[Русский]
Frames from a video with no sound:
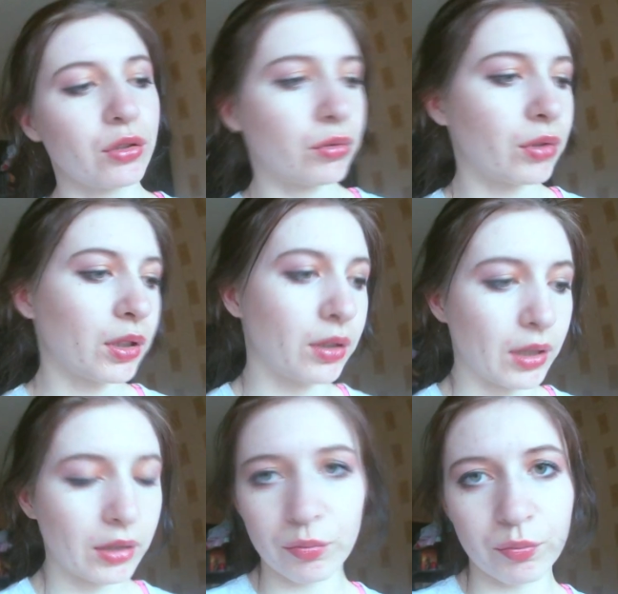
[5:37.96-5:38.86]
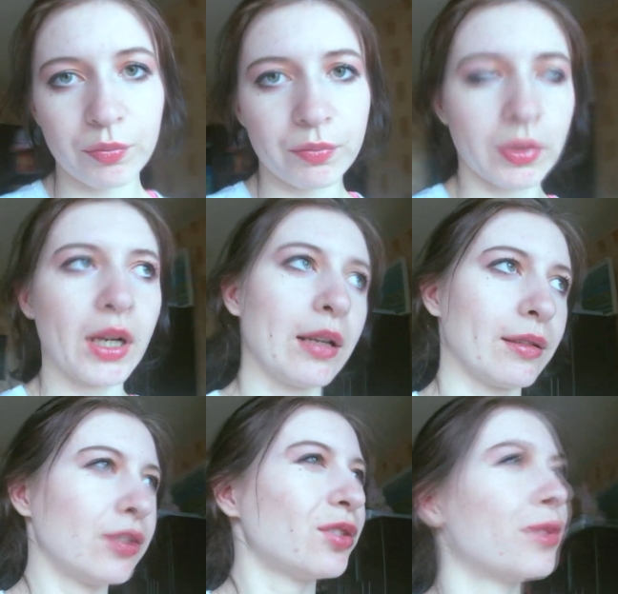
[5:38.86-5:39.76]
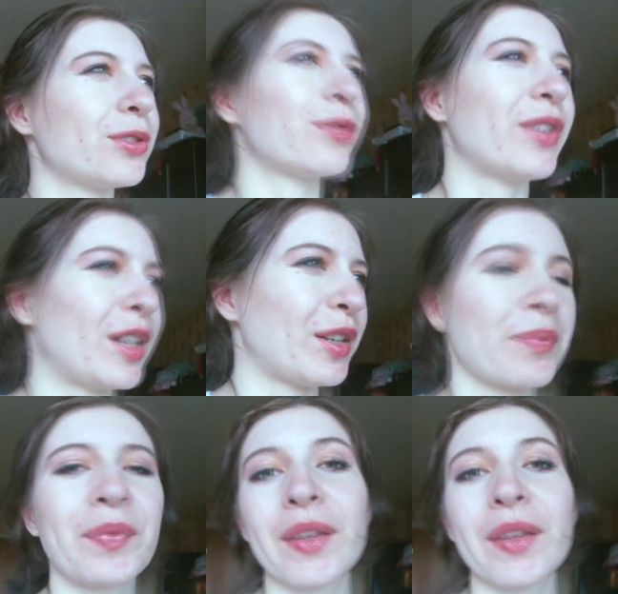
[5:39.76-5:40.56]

которая реально, реально, слишком говорю слово реально,